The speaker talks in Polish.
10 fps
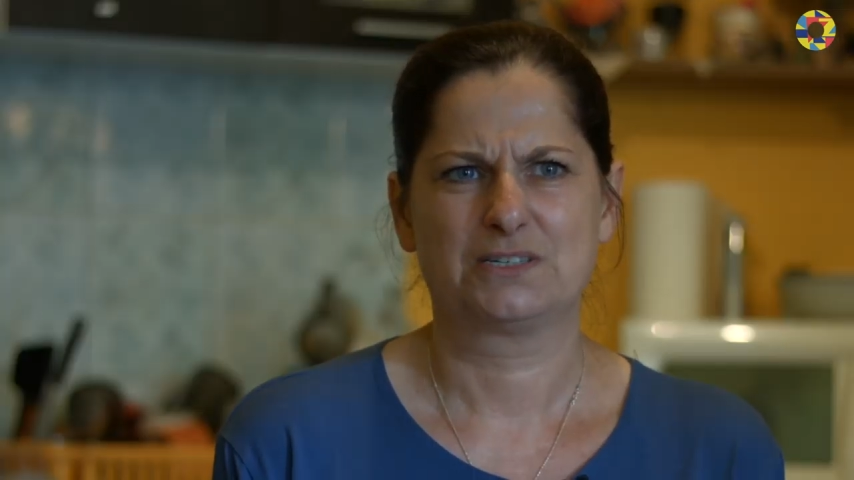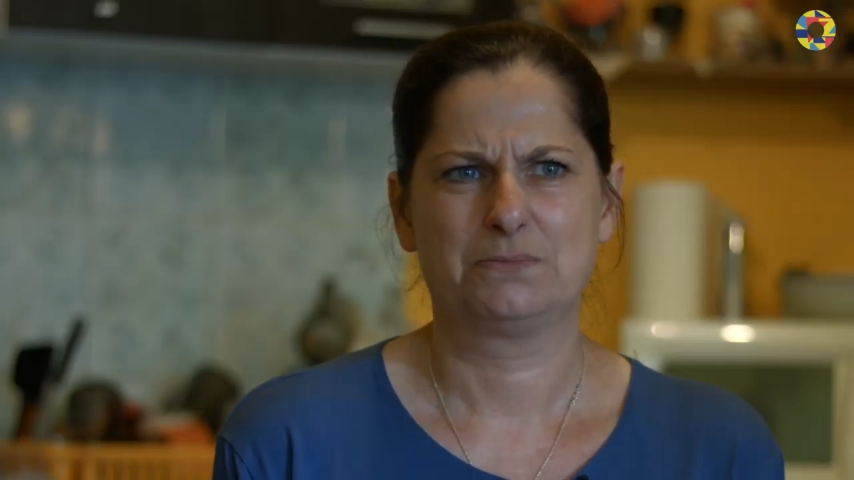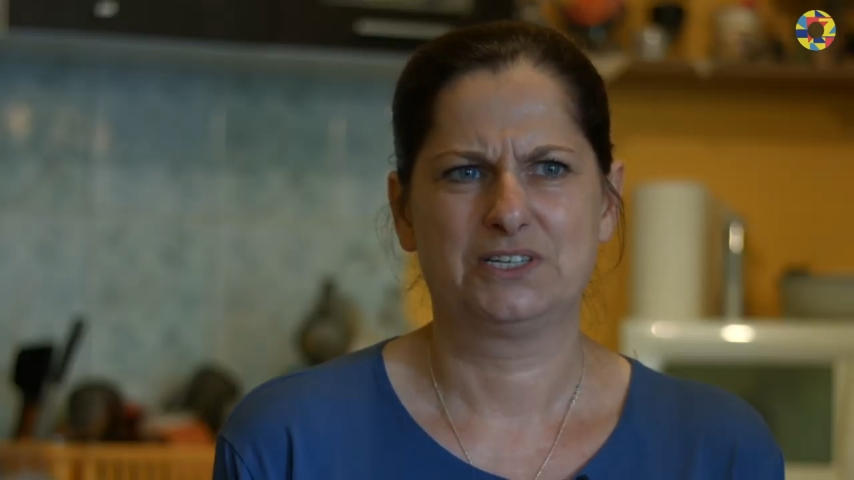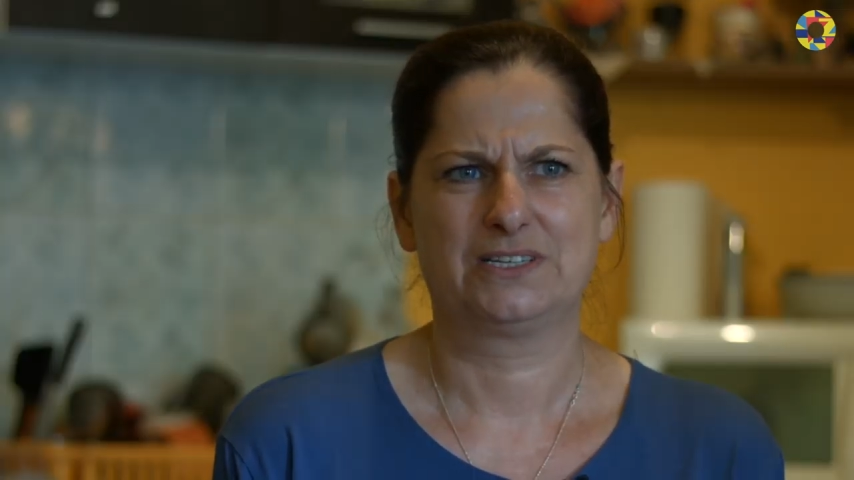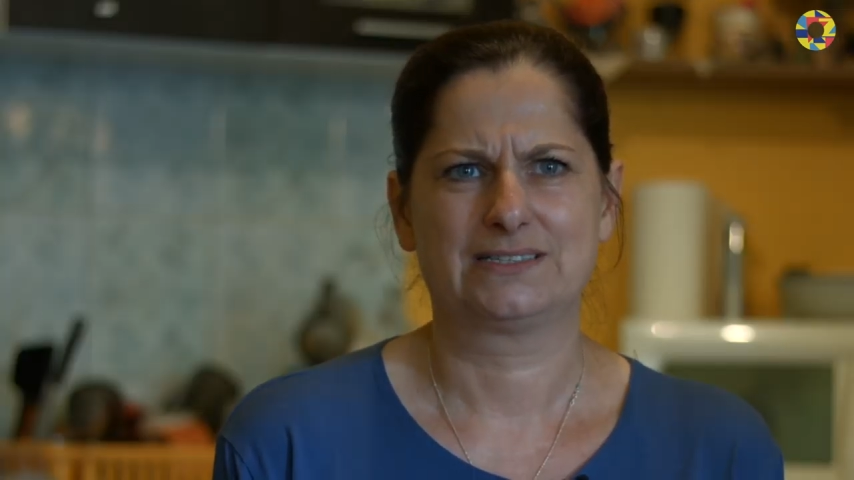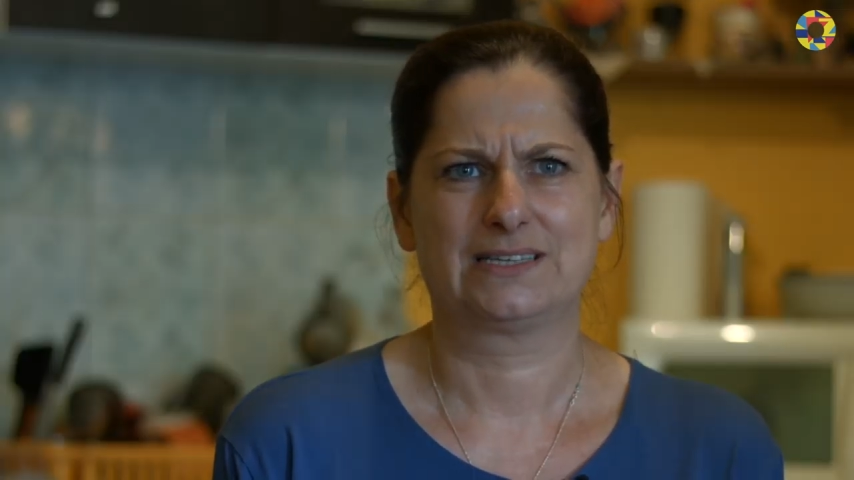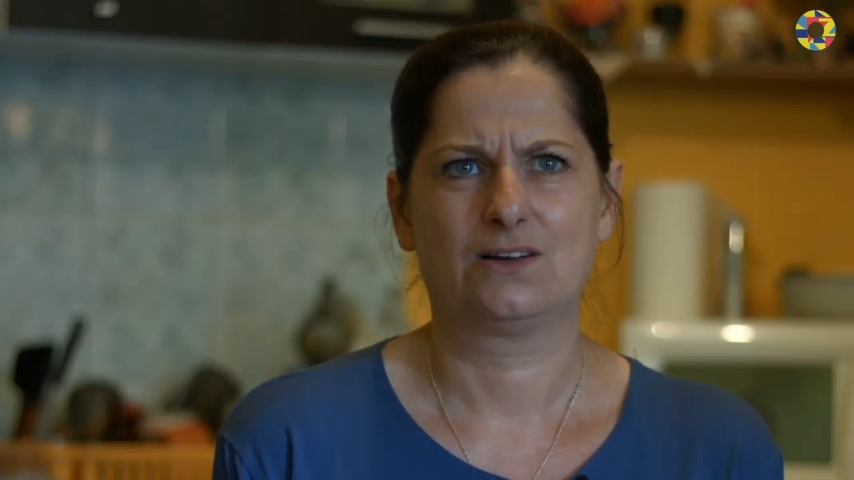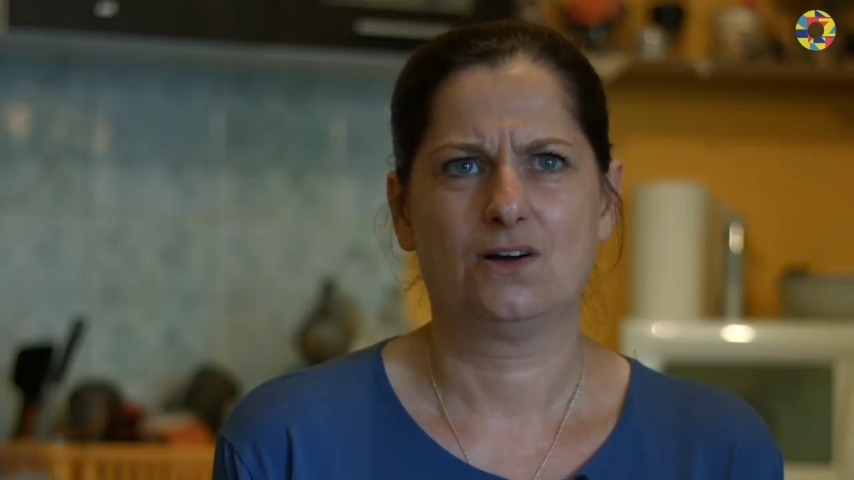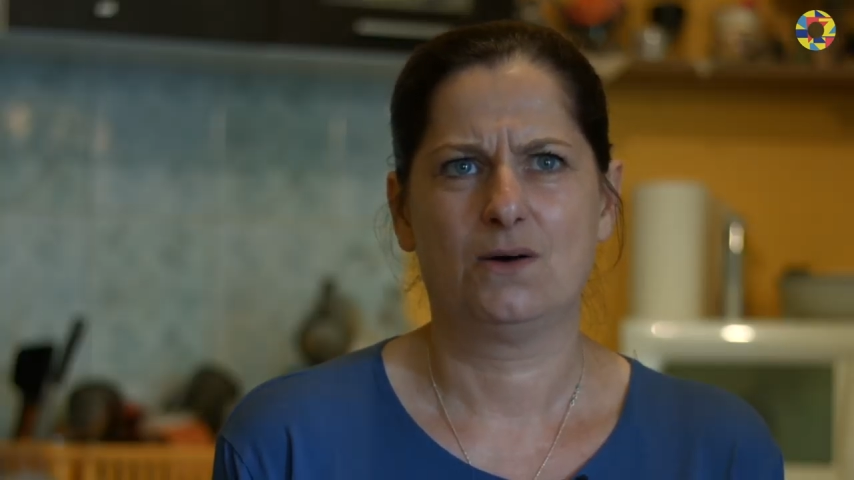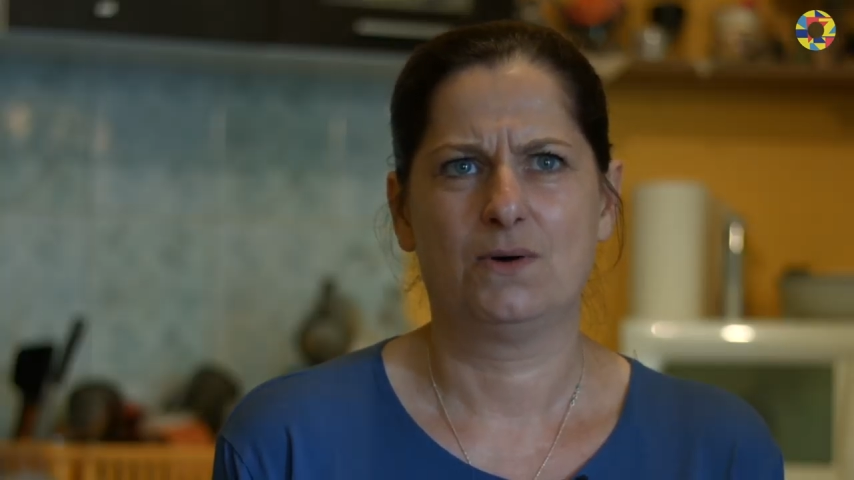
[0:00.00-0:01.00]
żeby się tak
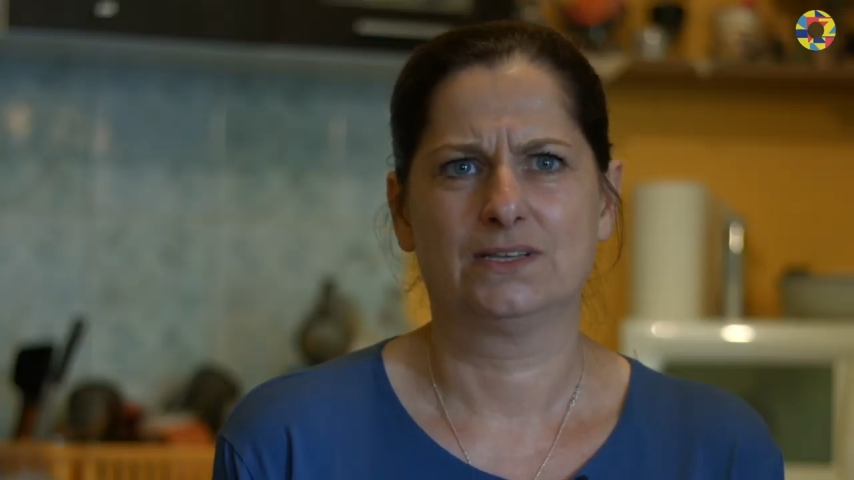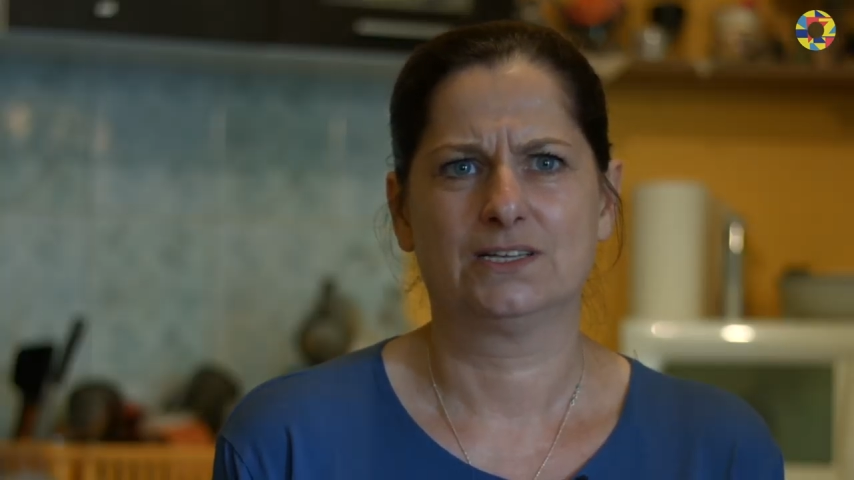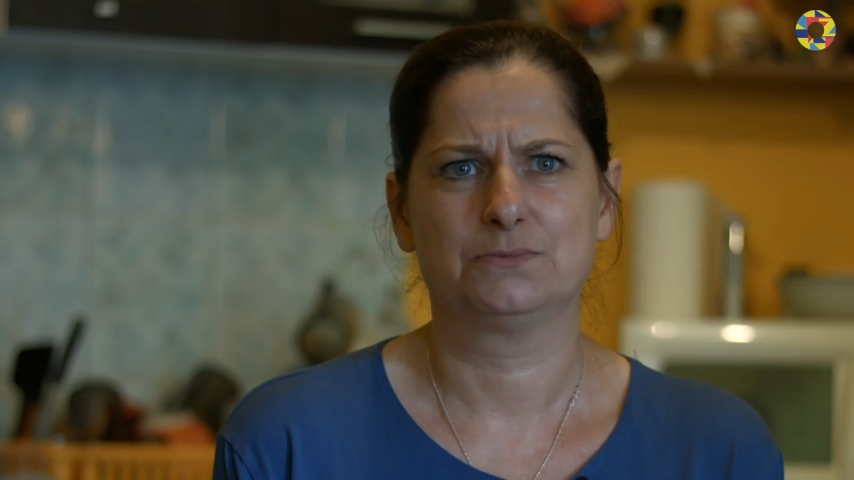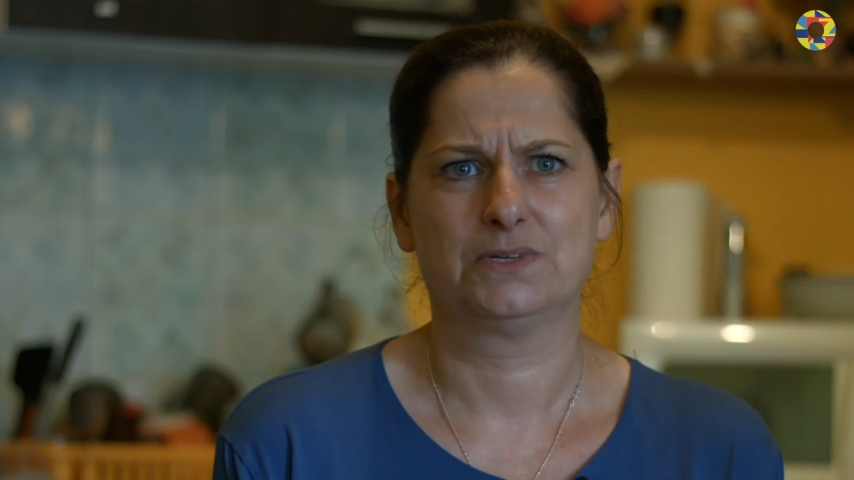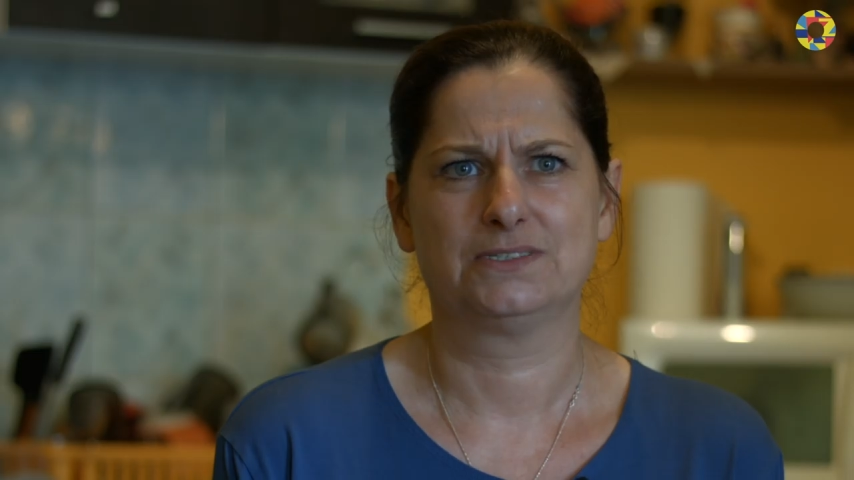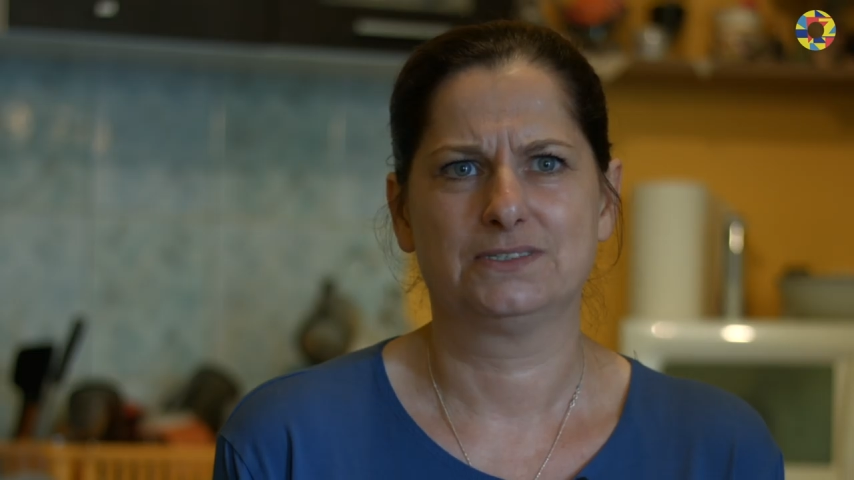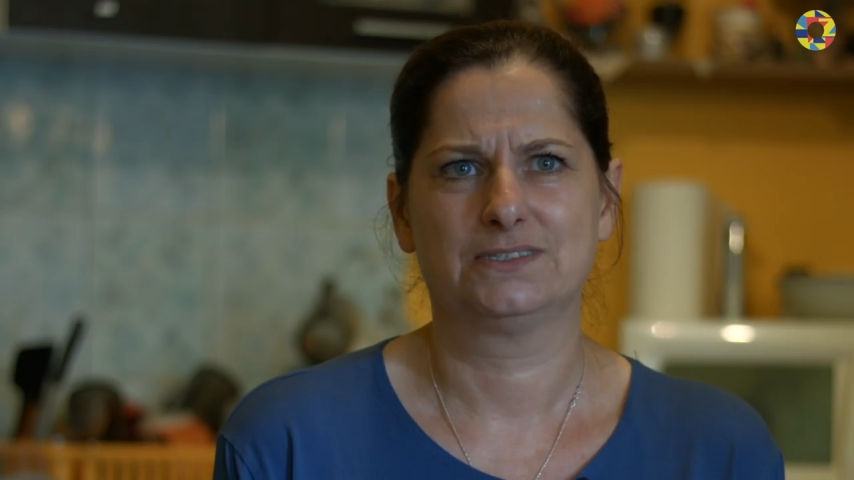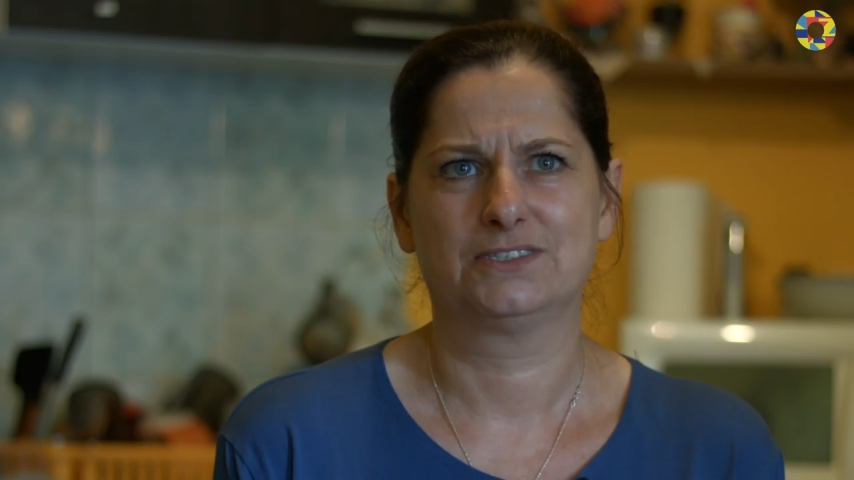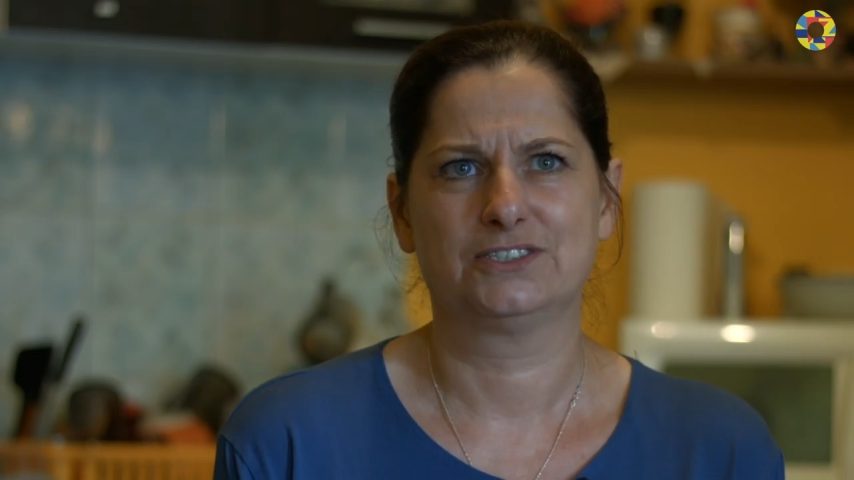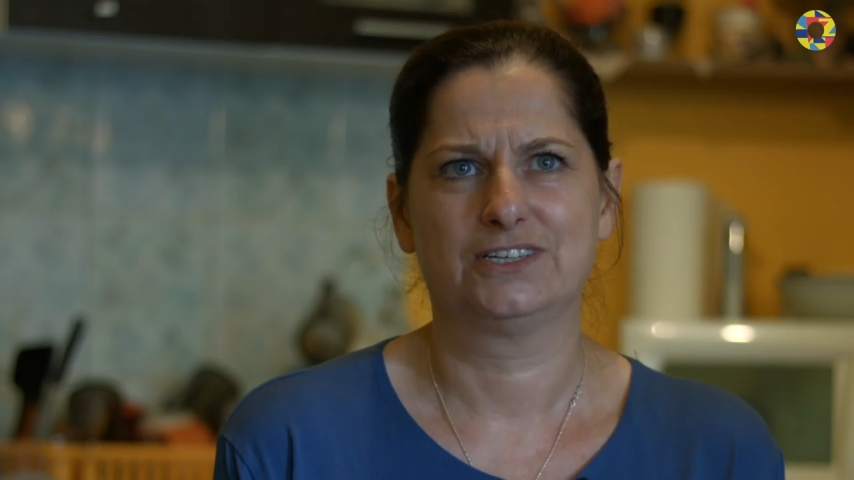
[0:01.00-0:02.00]
zakochała na śmierć
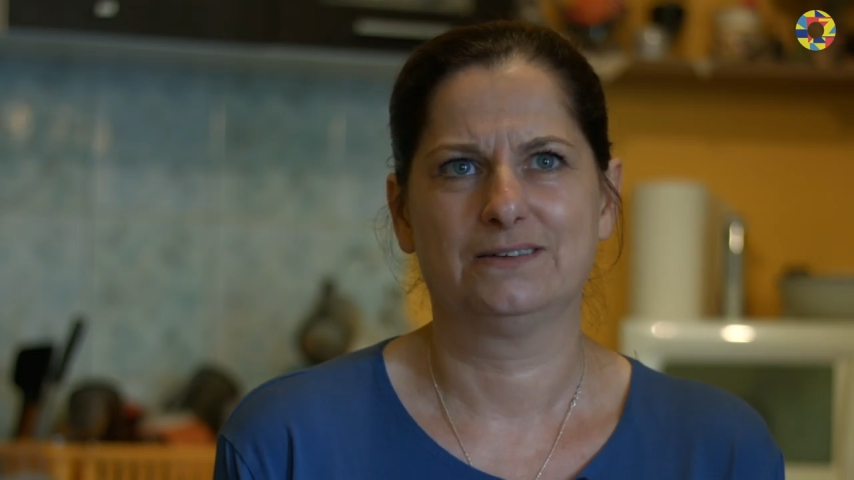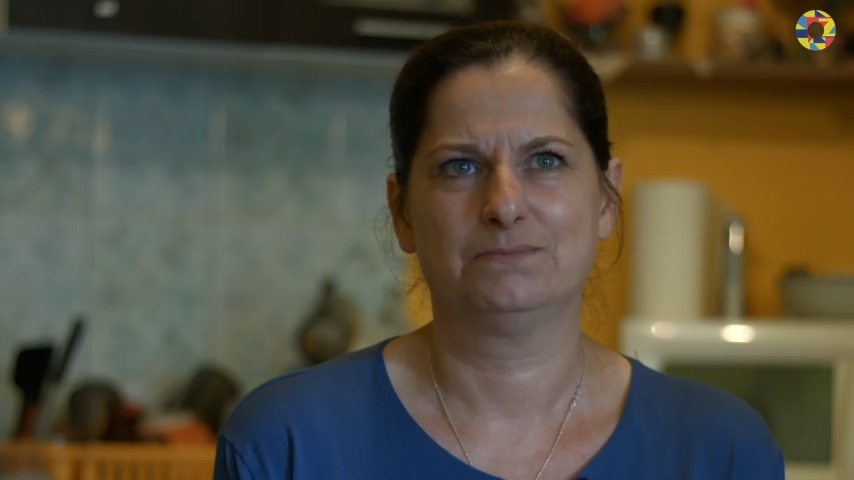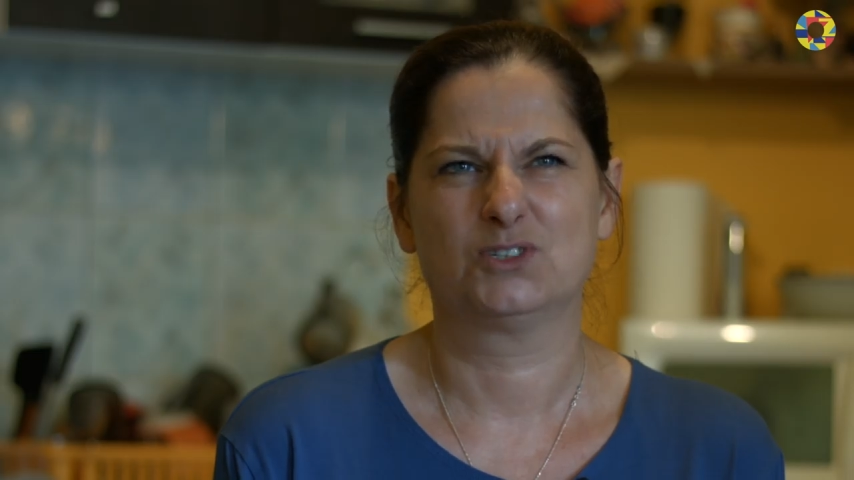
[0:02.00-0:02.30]
i życie.